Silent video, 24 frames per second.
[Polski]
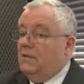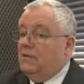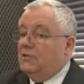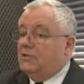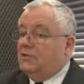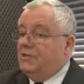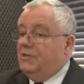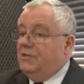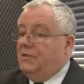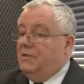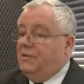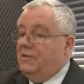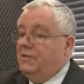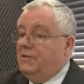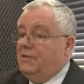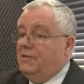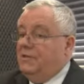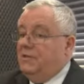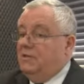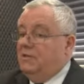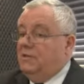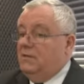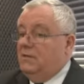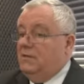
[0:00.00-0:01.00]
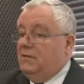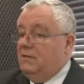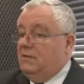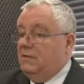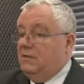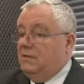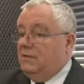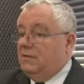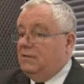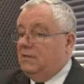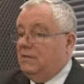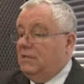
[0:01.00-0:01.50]
Czyli,
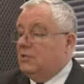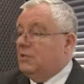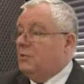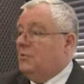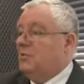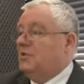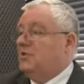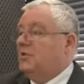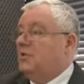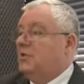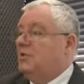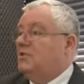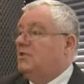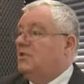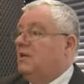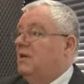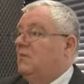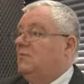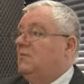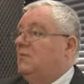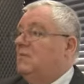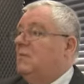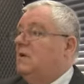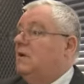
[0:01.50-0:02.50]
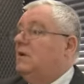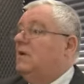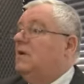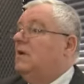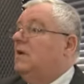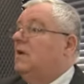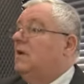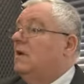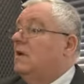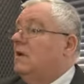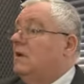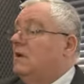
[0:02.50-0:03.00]
jak ja to podkreślam,
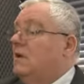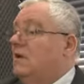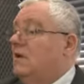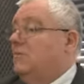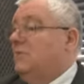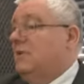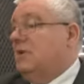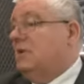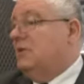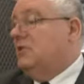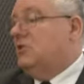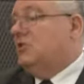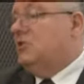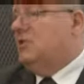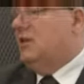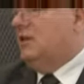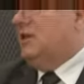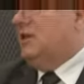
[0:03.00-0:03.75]
praktycznie